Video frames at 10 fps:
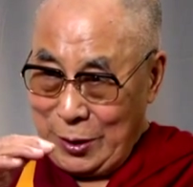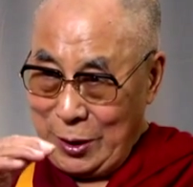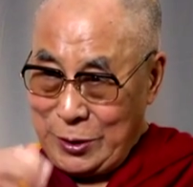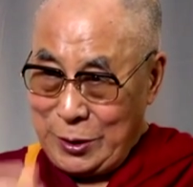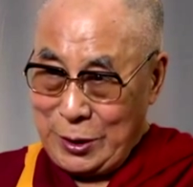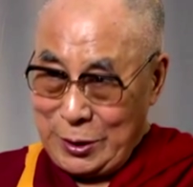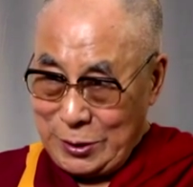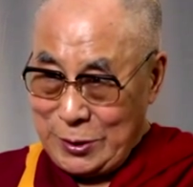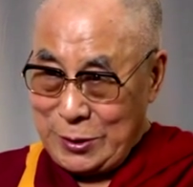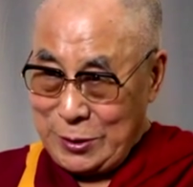с
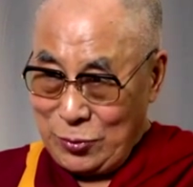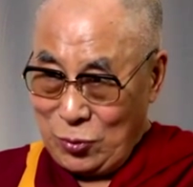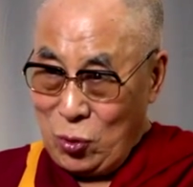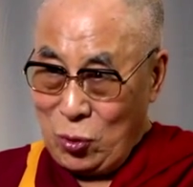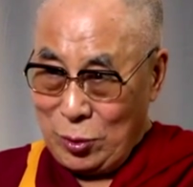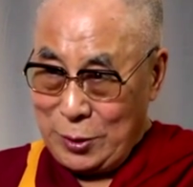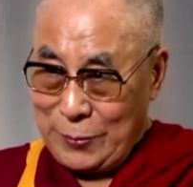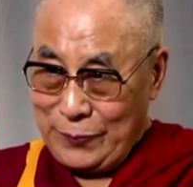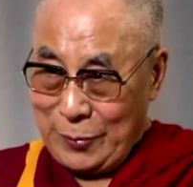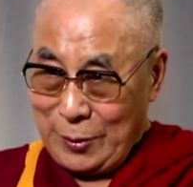каждым десятком
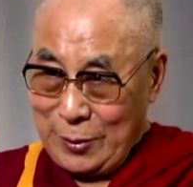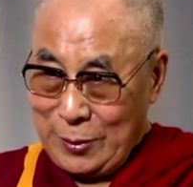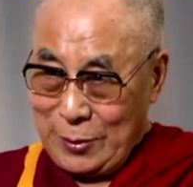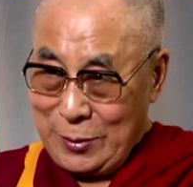лет